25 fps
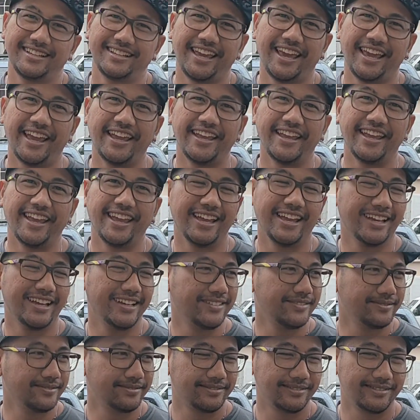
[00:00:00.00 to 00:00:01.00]
kayaknya
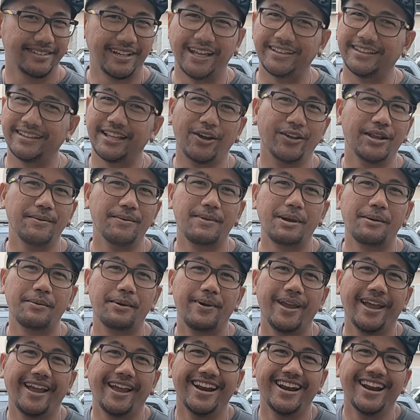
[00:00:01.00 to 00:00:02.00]
nggak tahu deh Mang
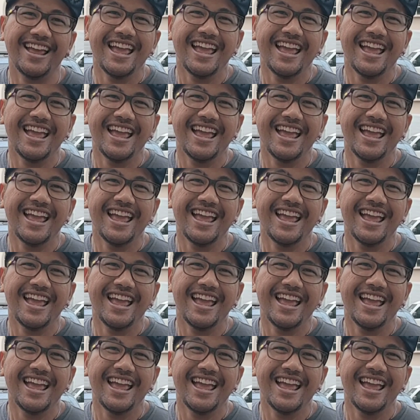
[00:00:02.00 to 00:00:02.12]
Beben,